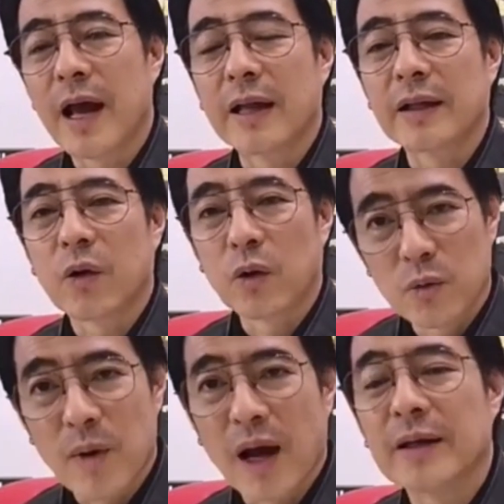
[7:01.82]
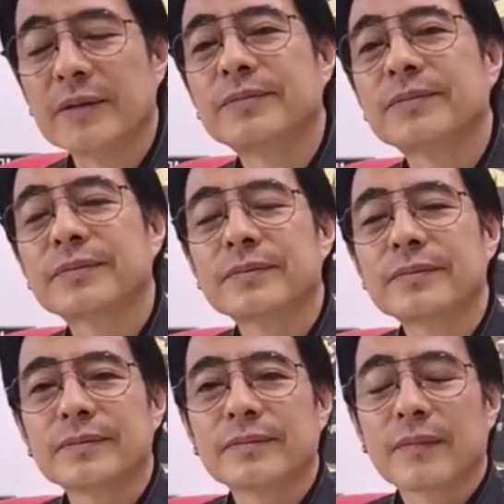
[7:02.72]
แนนแต่คนรุ่นใหม่
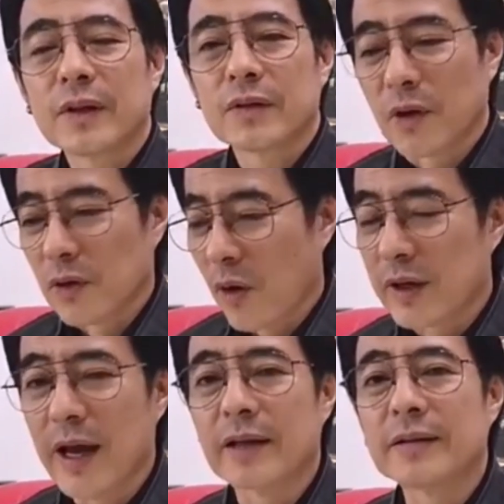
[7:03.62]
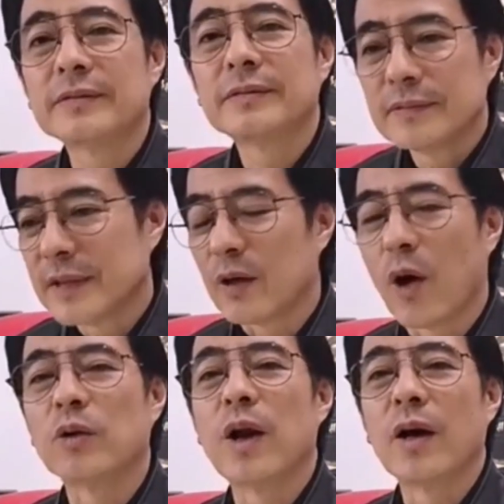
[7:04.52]
สสเขตแน่น
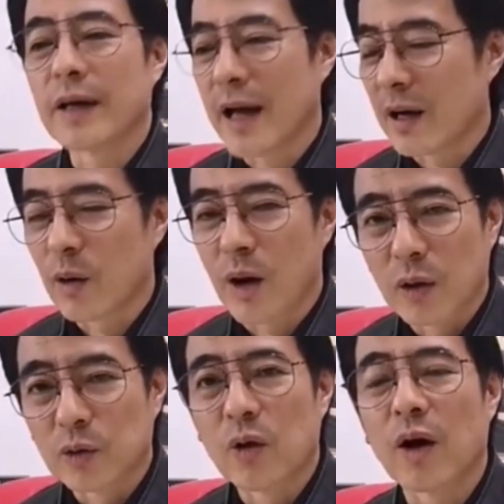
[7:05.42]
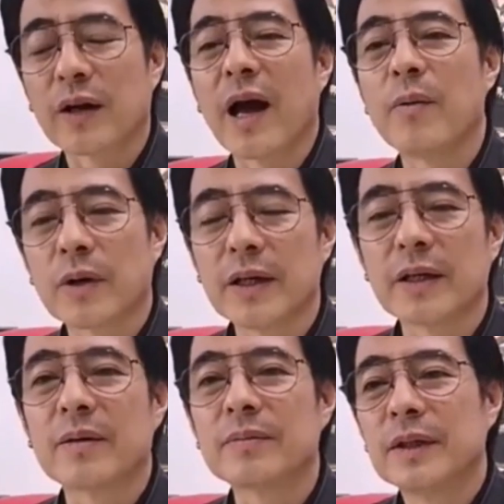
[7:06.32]
อนอยู่แล้วยังไงเขาก็เอาตัวรอดได้พวกนี้
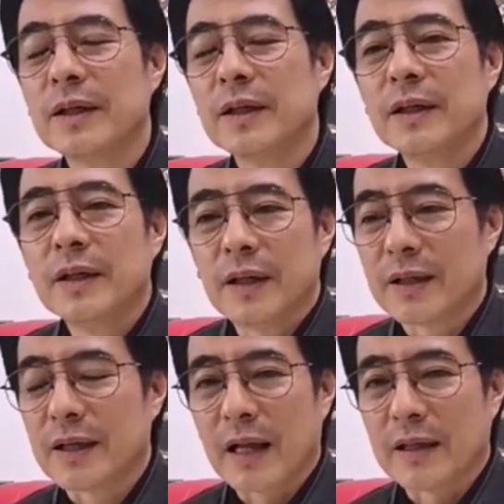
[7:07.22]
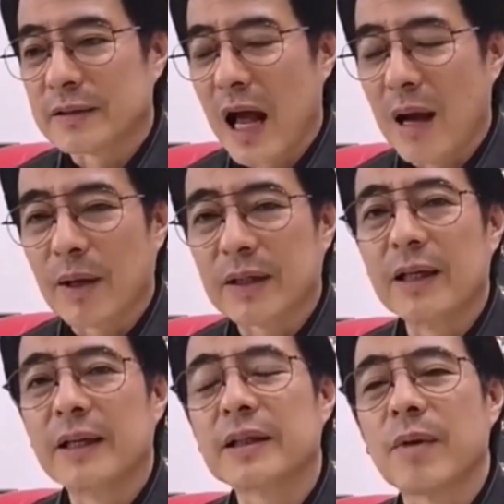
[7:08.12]
ครับดังนั้นการจะสร้างปาร์ตี้
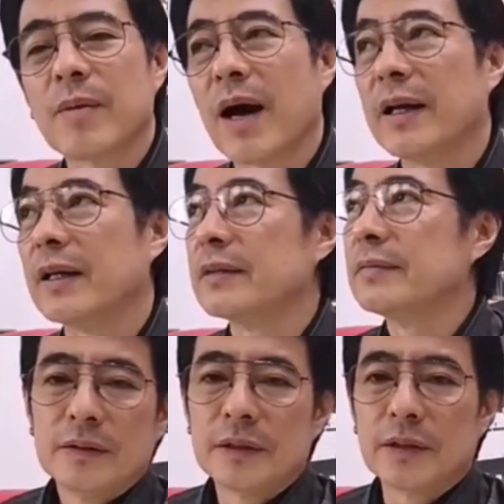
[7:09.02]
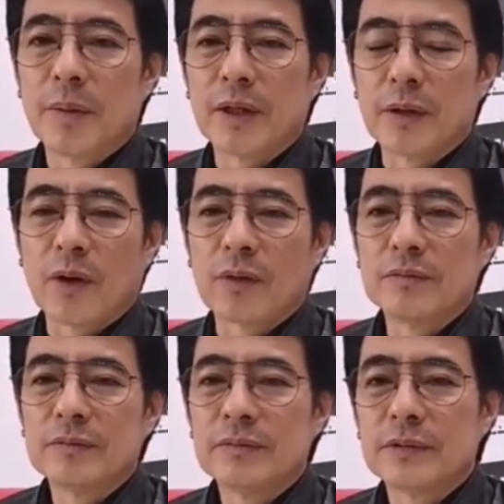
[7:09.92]
ลิสต์ขึ้นมาใหม่เนี่ยจริงๆเป็นต้อง
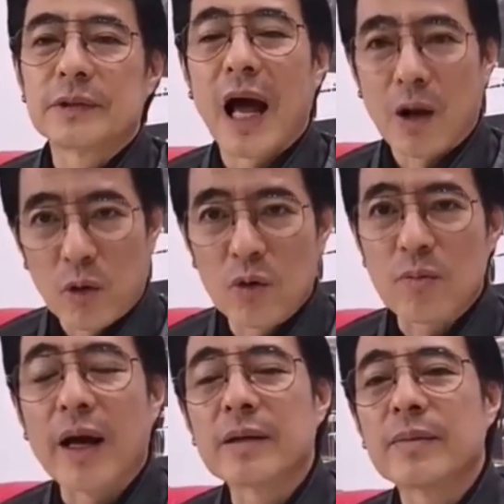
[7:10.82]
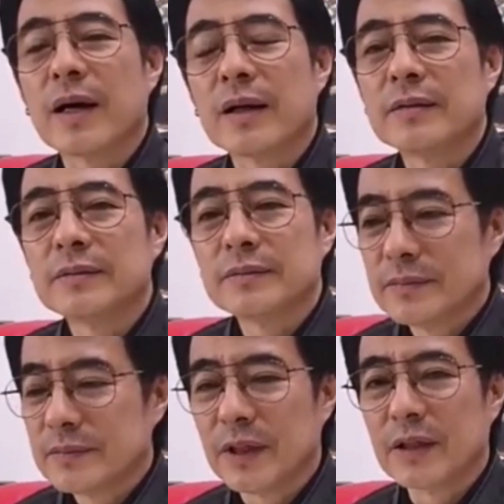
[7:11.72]
สร้างคนรุ่นใหม่ขึ้นมา
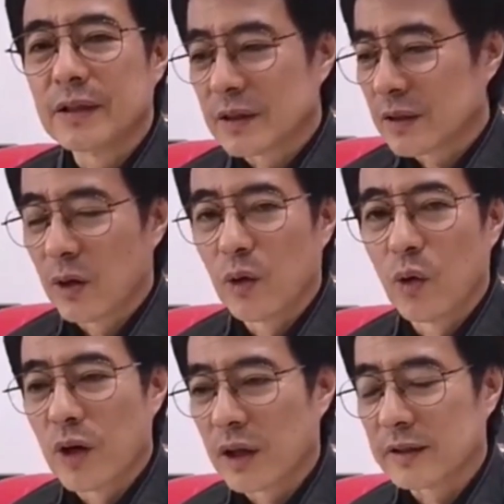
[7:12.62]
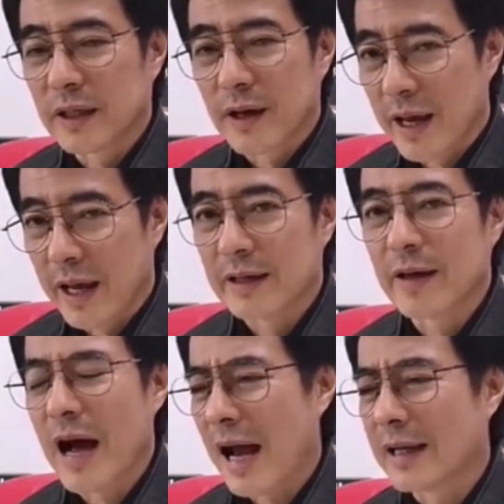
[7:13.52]
ซึ่งก็รู้แล้วทั้งสิ่งก็เห็น
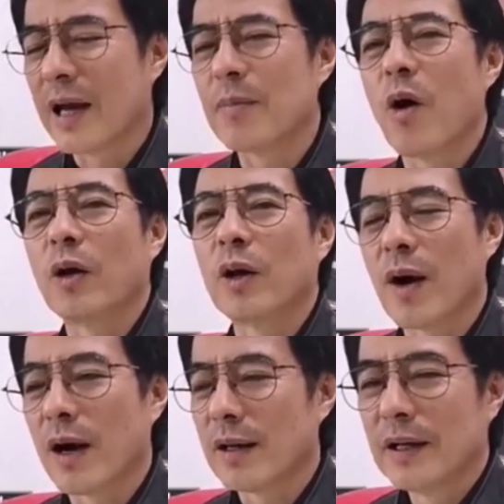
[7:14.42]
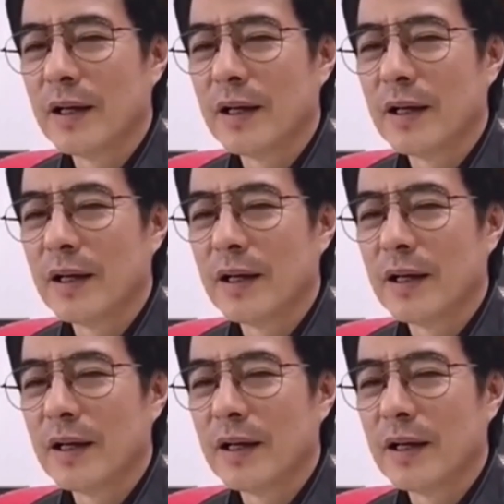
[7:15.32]
แล้วอ่านเกมออกแล้วว่า